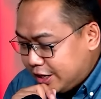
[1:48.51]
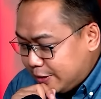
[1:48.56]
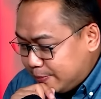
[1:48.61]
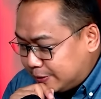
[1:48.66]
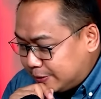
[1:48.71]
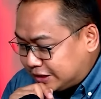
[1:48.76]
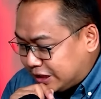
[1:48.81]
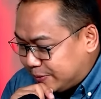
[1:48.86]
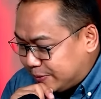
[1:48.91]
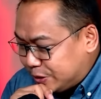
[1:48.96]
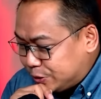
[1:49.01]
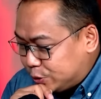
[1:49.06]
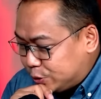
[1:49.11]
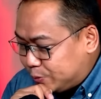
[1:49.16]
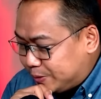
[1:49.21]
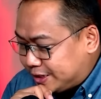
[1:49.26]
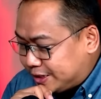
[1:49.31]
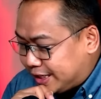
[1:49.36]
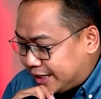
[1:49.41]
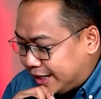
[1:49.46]
bersama juru
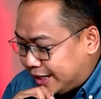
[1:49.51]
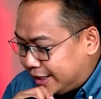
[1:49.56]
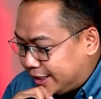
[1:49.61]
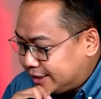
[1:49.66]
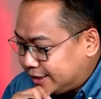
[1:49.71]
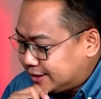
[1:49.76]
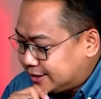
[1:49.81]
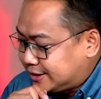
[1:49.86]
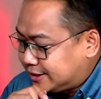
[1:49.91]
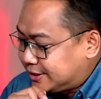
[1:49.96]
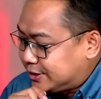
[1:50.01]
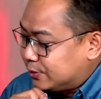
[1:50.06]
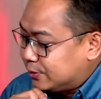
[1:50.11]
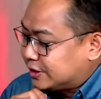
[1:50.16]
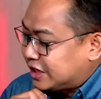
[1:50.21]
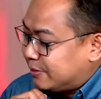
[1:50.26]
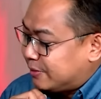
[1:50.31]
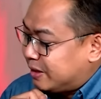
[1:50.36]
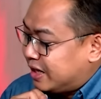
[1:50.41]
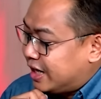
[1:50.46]
bicara Anies
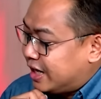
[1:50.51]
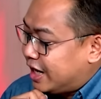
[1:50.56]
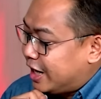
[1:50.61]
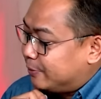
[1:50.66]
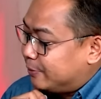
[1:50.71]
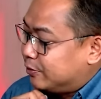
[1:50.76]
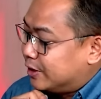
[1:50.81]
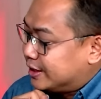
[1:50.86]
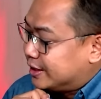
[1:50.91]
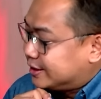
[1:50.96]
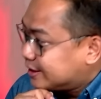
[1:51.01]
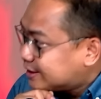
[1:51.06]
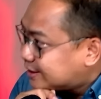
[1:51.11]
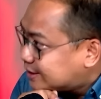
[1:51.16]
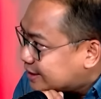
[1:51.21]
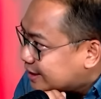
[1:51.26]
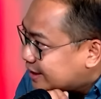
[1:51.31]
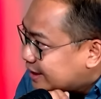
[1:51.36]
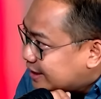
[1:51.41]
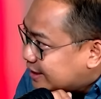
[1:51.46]
Usama Abdul Aziz.
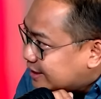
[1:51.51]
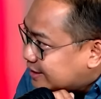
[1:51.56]
Siap.